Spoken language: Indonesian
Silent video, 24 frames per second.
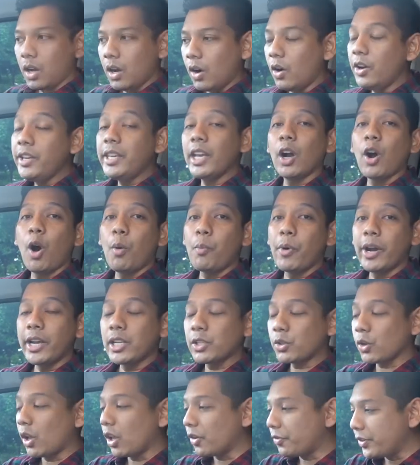Oh iya,
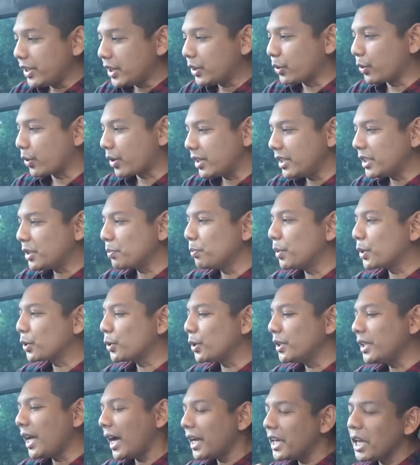ngomongin soal fitur nih
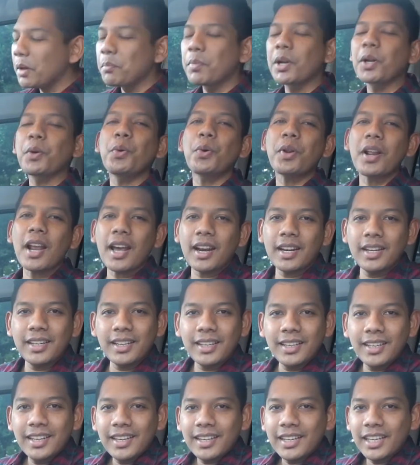sebetulnya ada yang berkurang nih
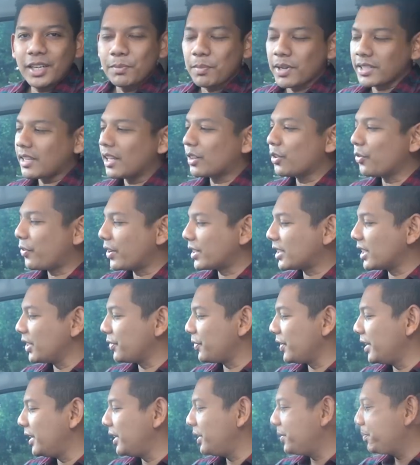di Mazda 2
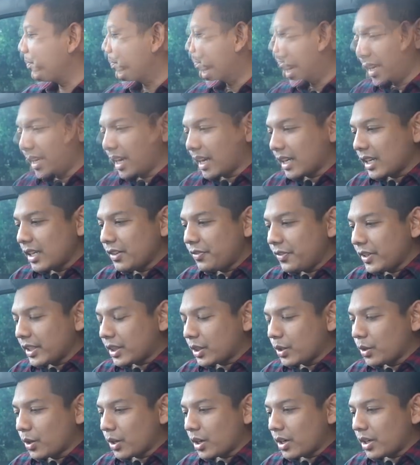Facelift ini, yakni
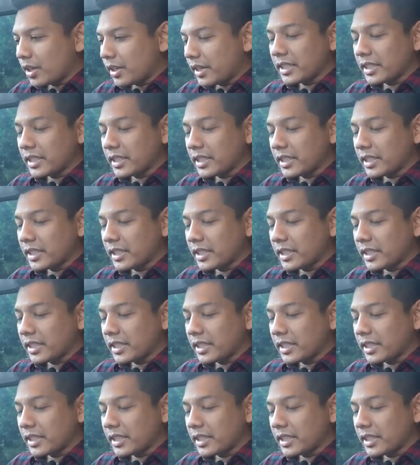fitur